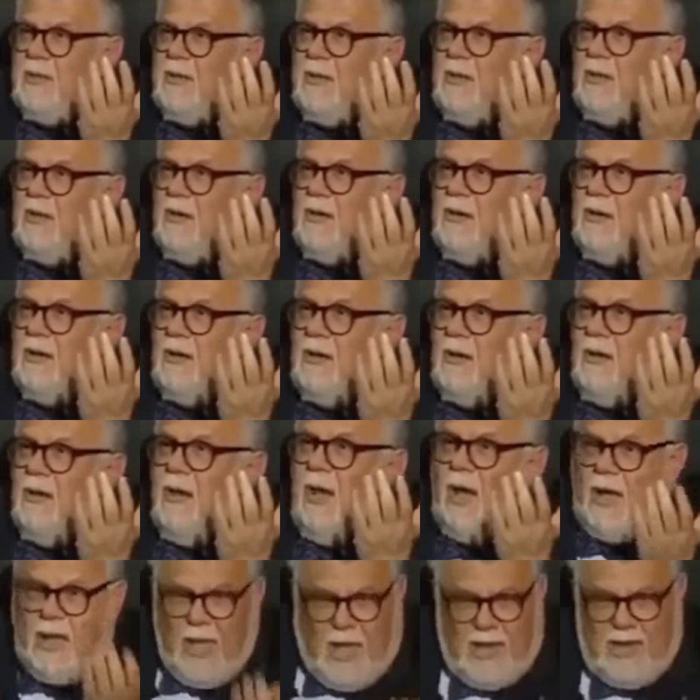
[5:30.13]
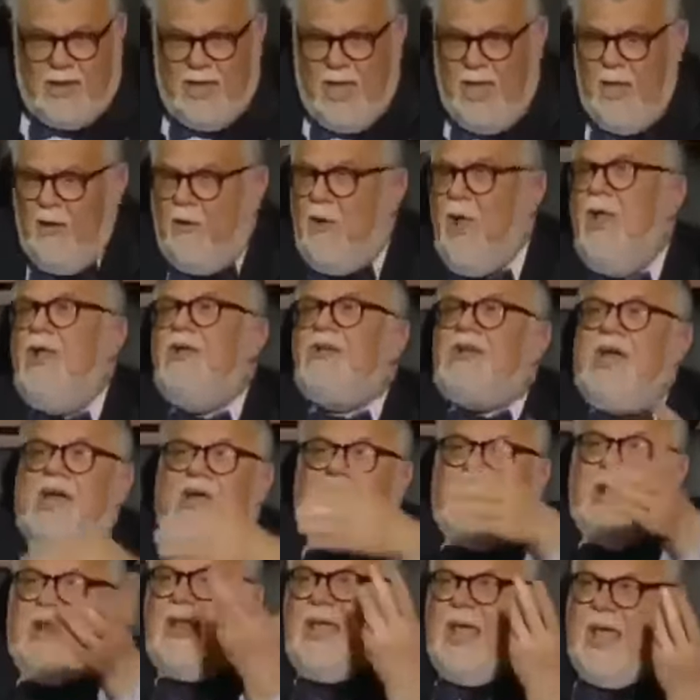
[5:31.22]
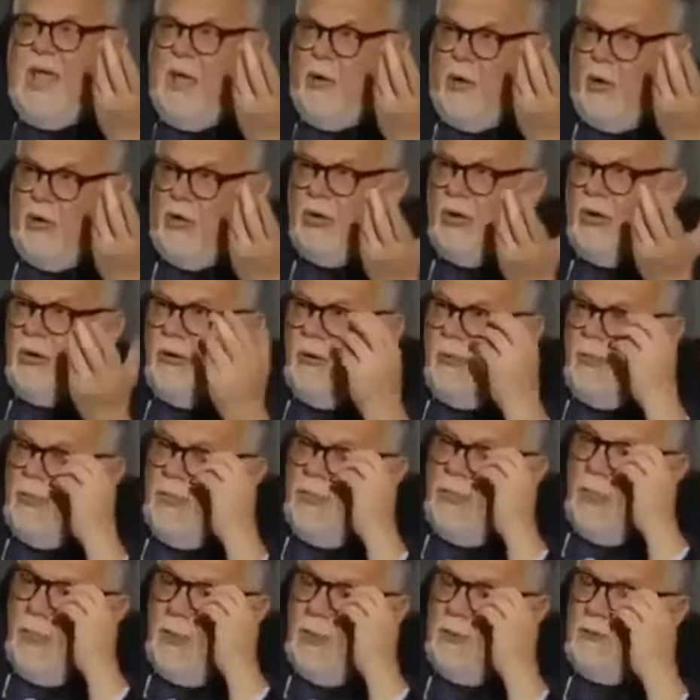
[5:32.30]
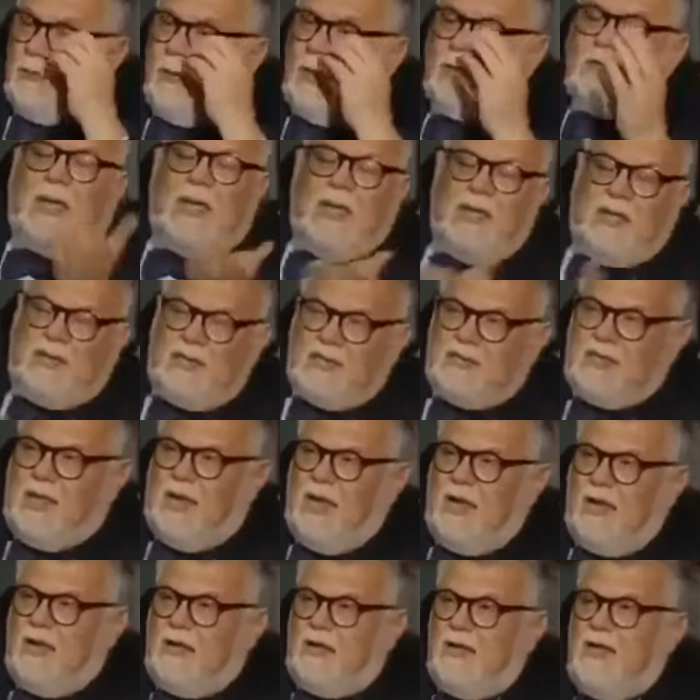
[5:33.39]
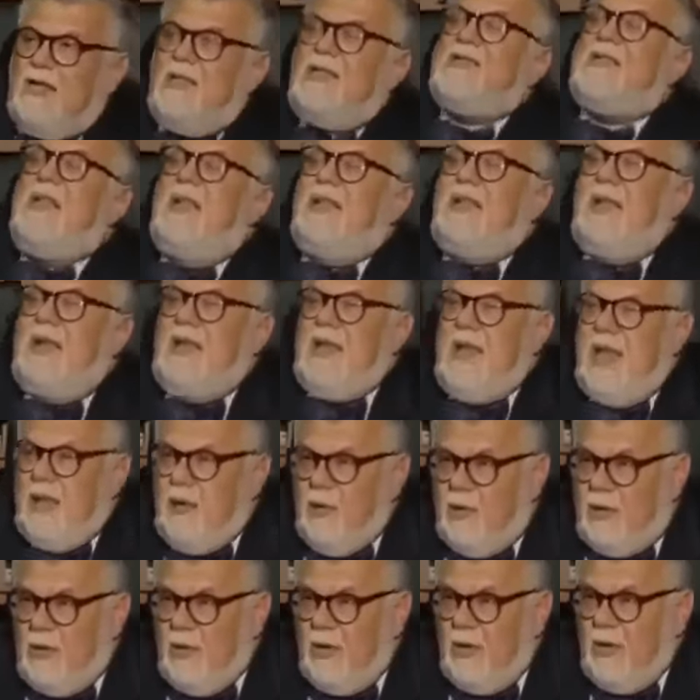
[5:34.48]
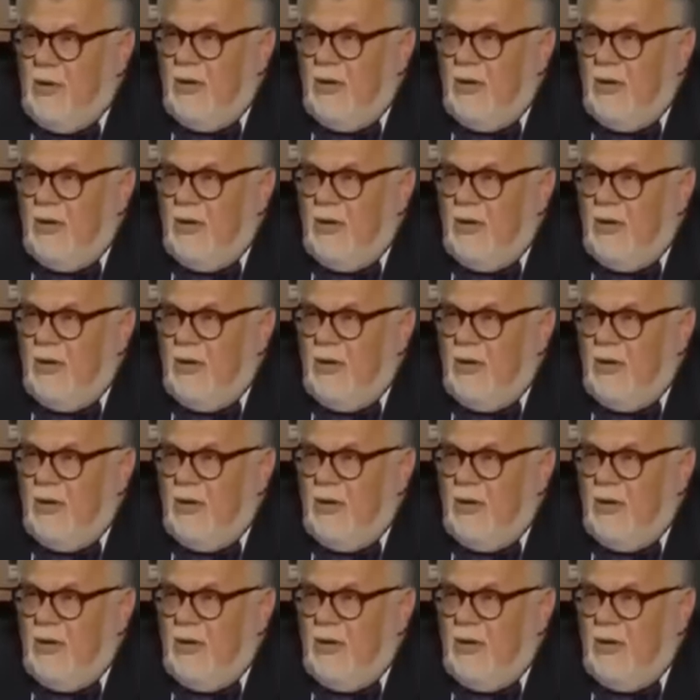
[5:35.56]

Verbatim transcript: Şimdi oraya gidelim Hayır niye yok? Şeyde niye yok? Hindistan'a gidelim, Çin'e gidelim. Hindistan'a gitti. Hindistan'da niye yok?